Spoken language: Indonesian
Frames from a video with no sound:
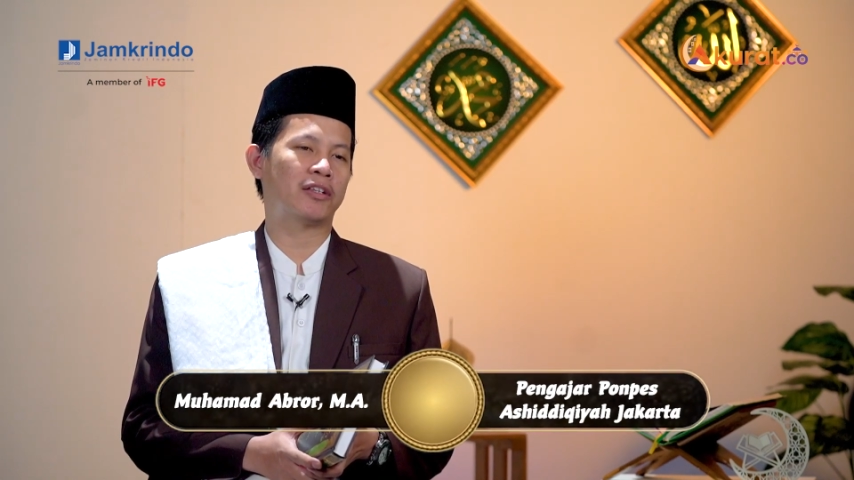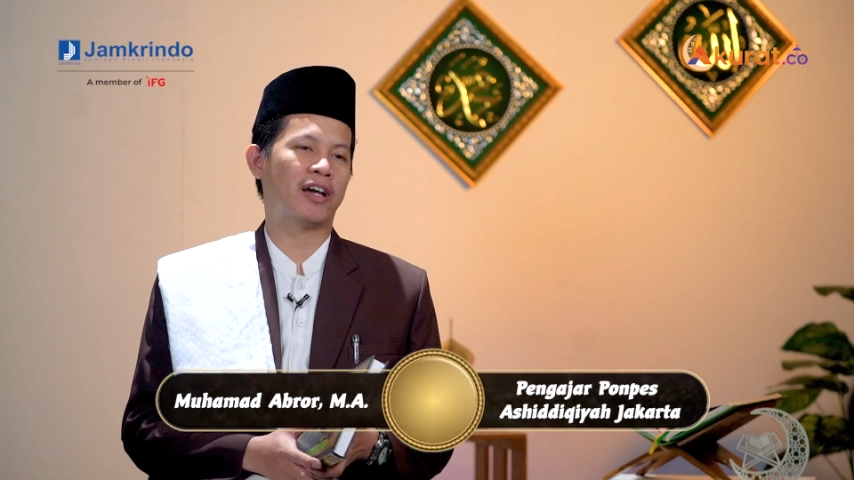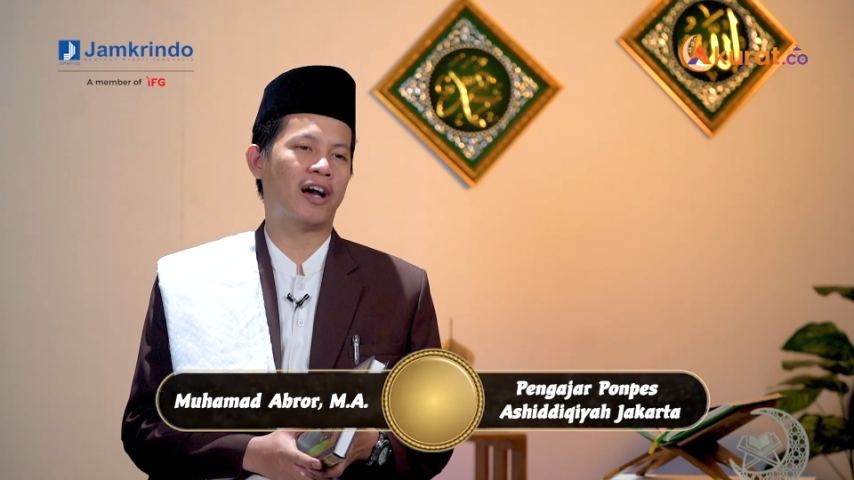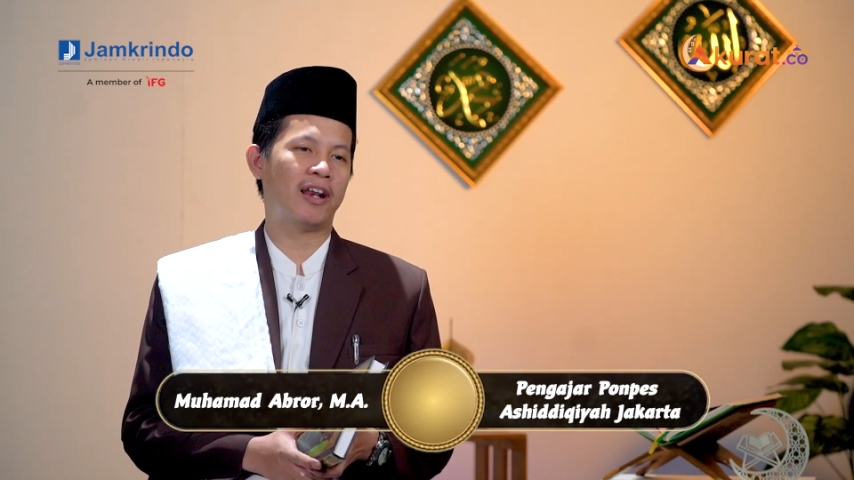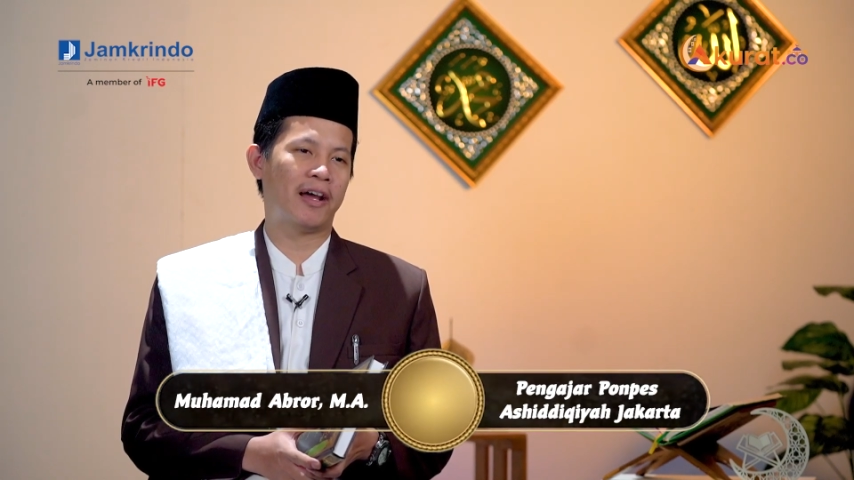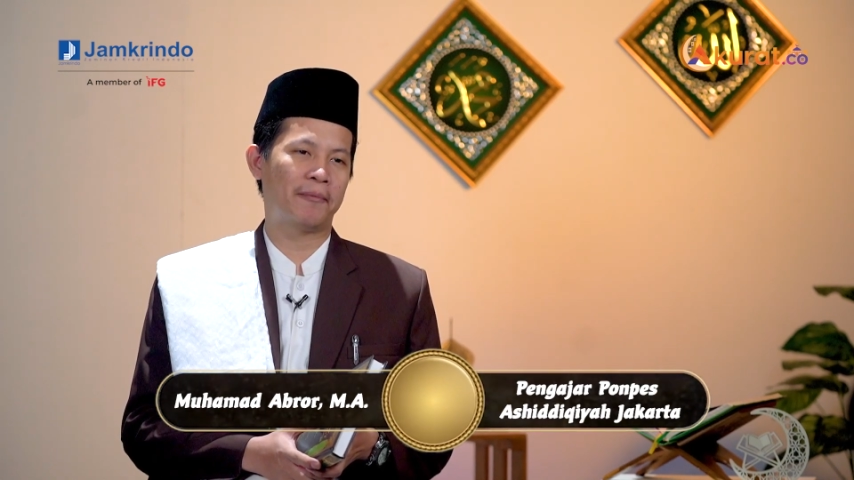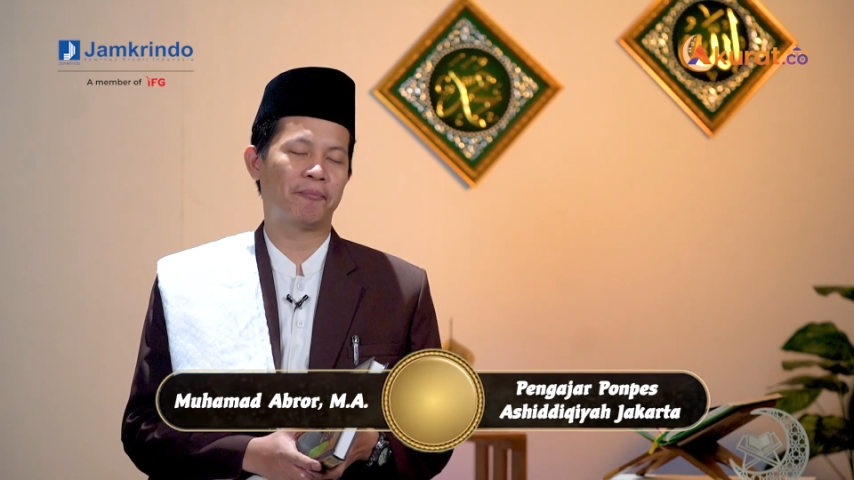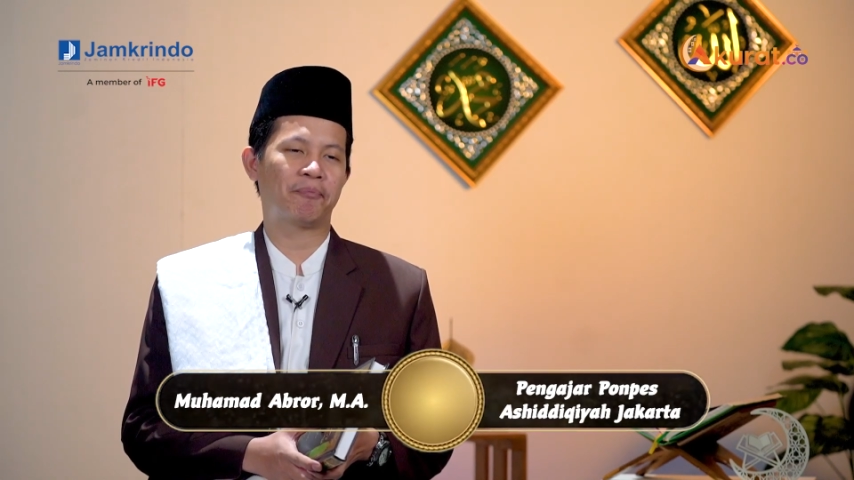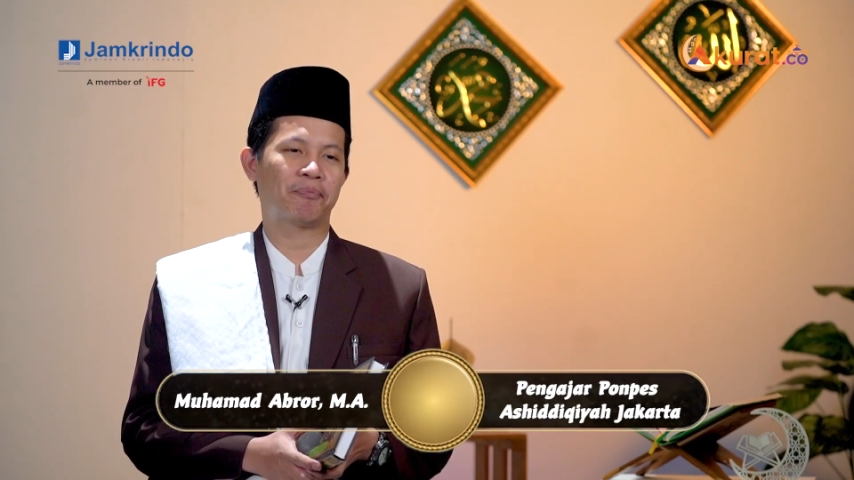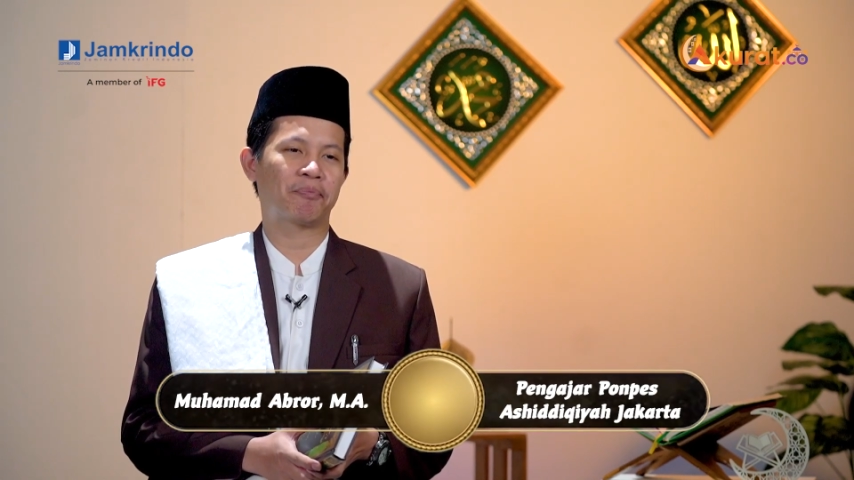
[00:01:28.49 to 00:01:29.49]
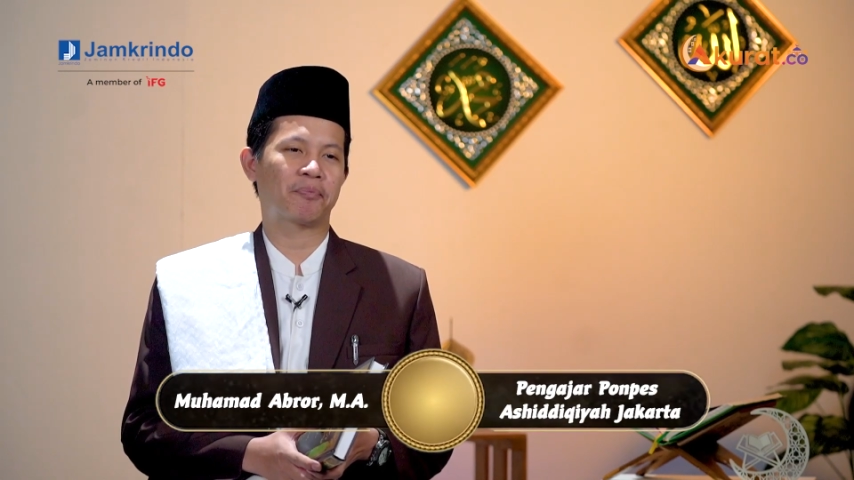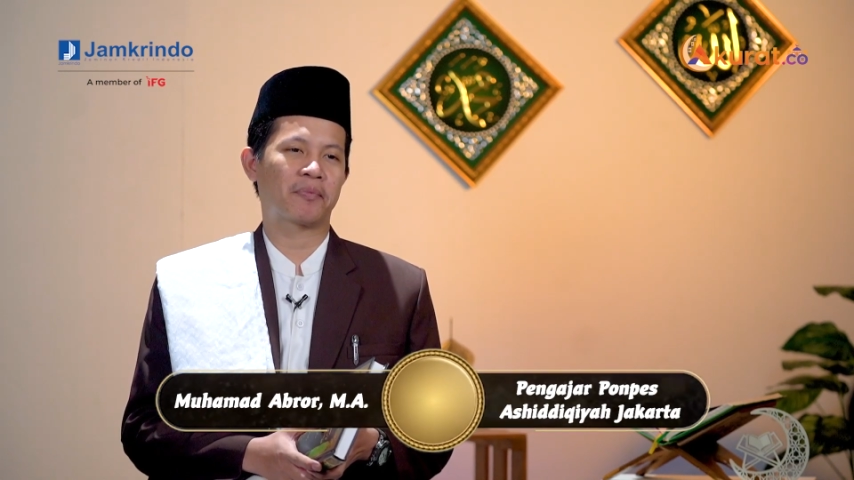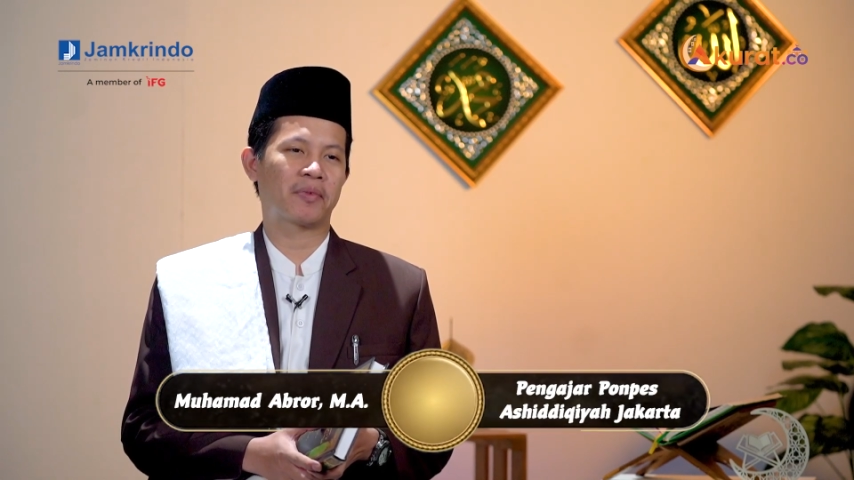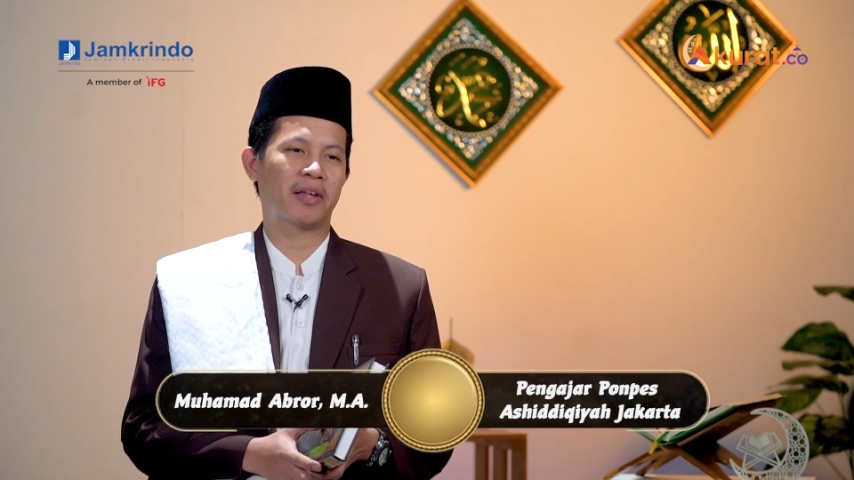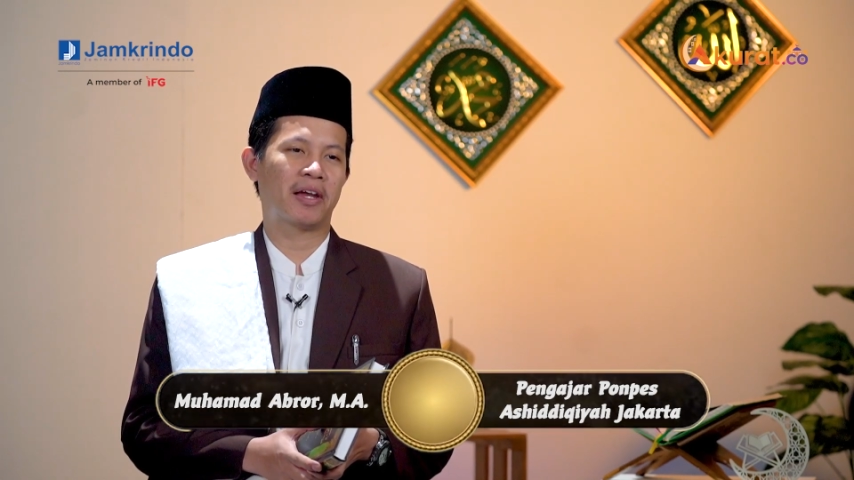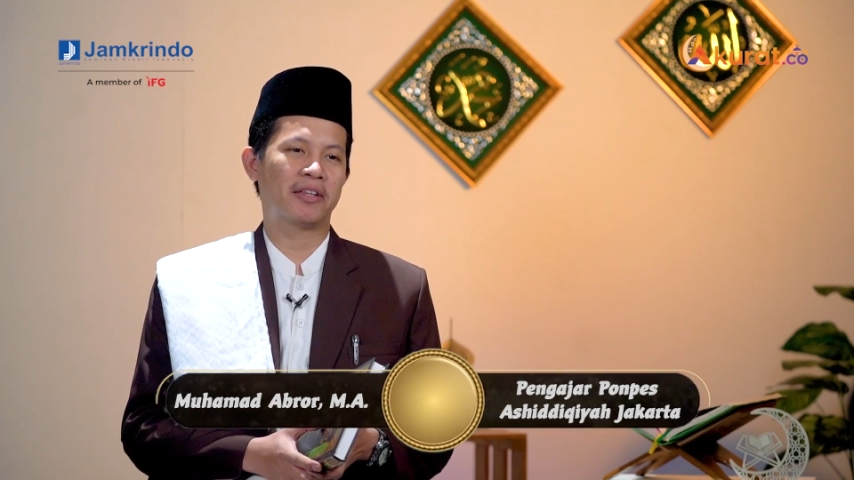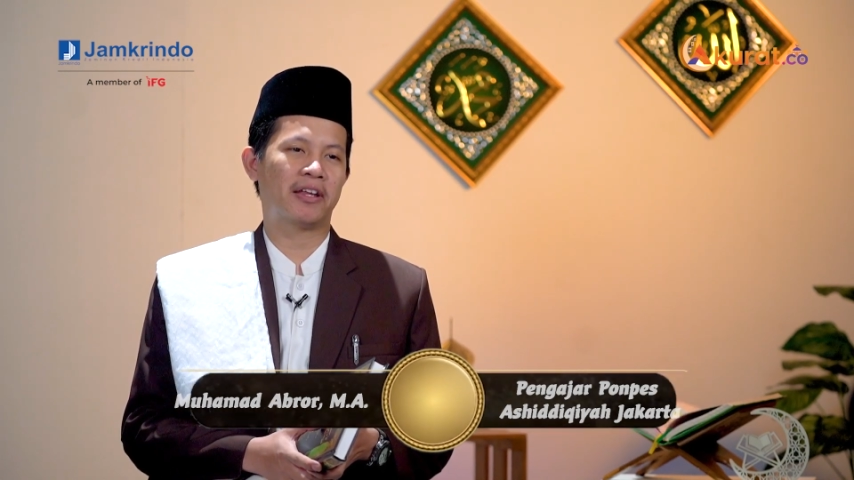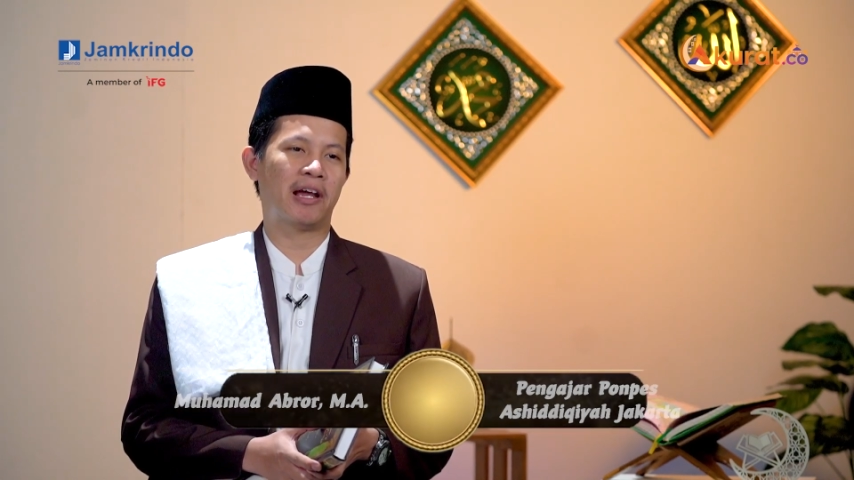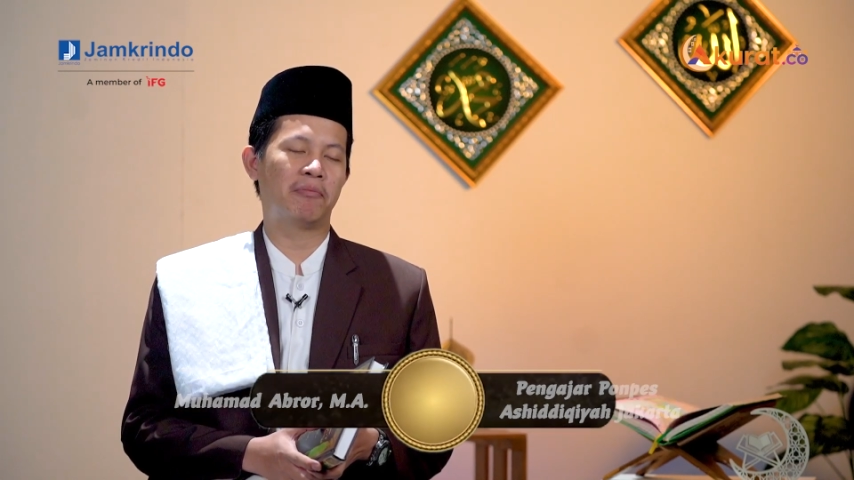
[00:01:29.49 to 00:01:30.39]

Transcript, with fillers: ta'ala telah